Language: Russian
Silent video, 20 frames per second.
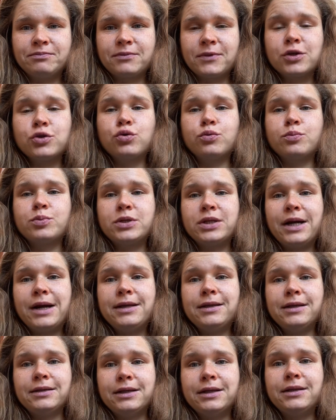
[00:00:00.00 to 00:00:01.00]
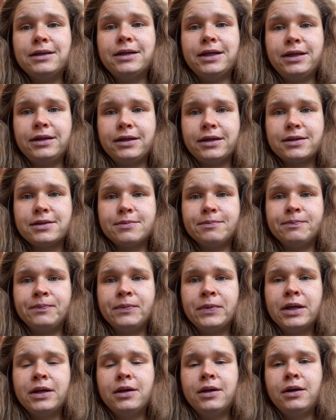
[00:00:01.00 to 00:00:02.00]
субстрата на детокс.
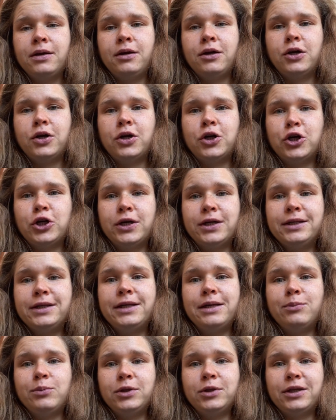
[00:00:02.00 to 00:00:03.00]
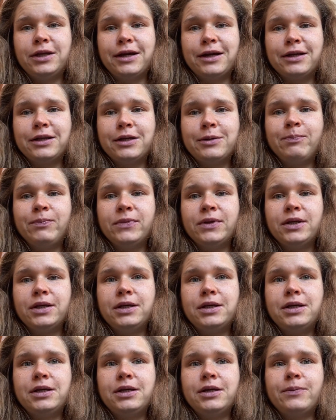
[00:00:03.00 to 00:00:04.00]
Это элементарно
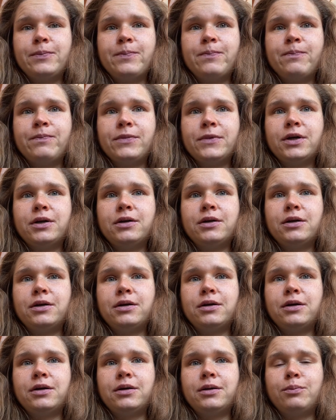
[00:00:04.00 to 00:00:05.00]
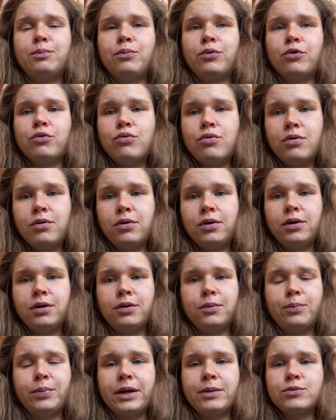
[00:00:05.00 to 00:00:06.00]
и э, про
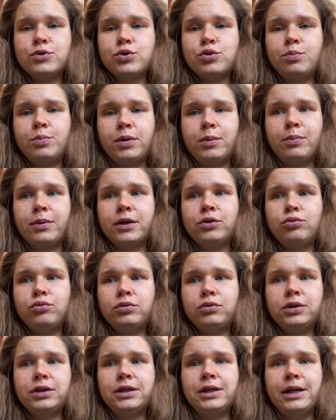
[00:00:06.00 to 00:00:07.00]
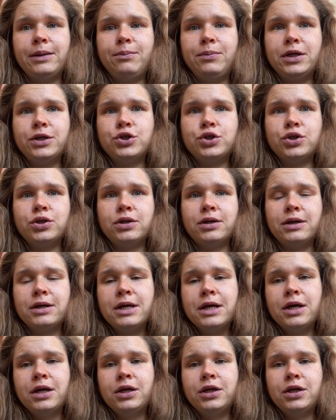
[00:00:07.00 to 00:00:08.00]
э, прям суперпродукты для печени.
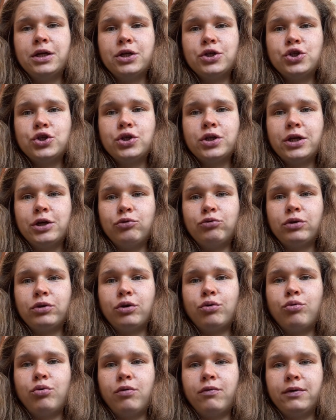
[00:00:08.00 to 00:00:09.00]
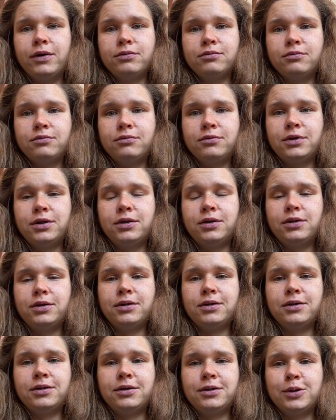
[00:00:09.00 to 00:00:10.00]
Я считаю, такого
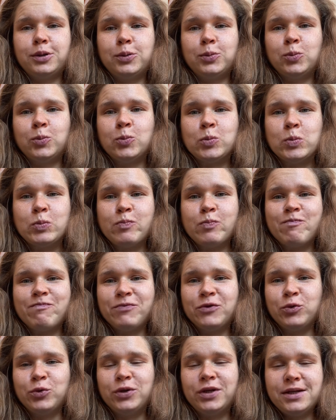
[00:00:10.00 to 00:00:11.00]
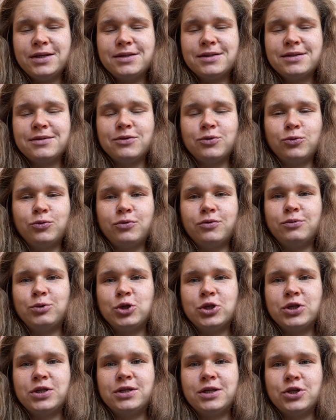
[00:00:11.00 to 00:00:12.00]
э, ну, есть, но
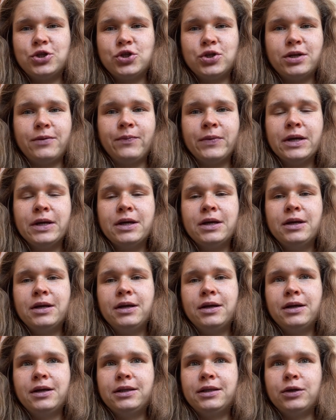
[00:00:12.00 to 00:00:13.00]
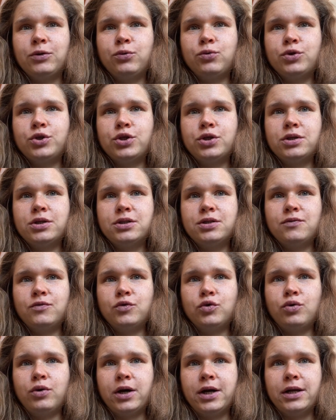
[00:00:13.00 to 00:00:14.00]
частично это очень
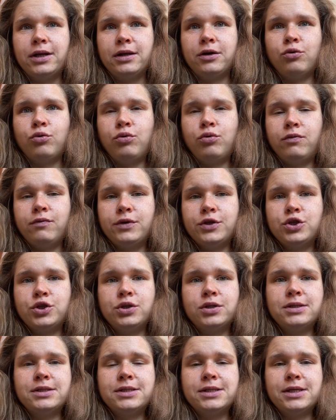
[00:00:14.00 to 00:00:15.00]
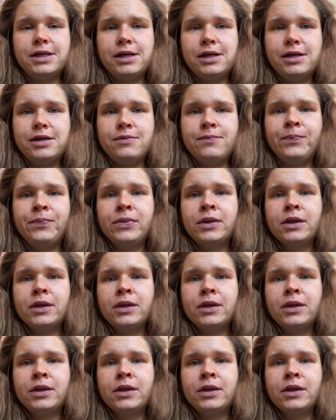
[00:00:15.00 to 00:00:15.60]
индивидуально. Овощи, зелень.